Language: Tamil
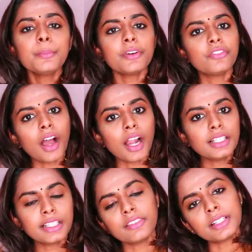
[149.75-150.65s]
இப்போ
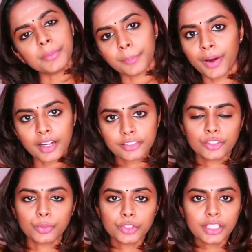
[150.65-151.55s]
வாழ்கவை நம்ம
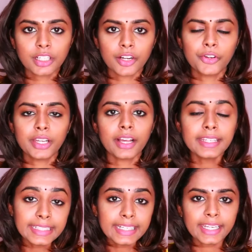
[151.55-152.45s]
பார்த்துட்டோம் முதல் காணொலியில்
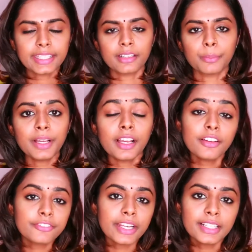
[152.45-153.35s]
இன்றைக்கு நம்ம
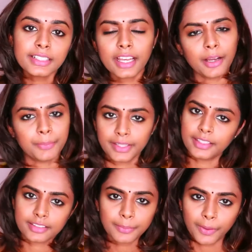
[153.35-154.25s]
வெல்க
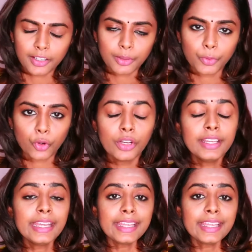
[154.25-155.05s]
அப்படின்றத பார்க்க போகிறோம்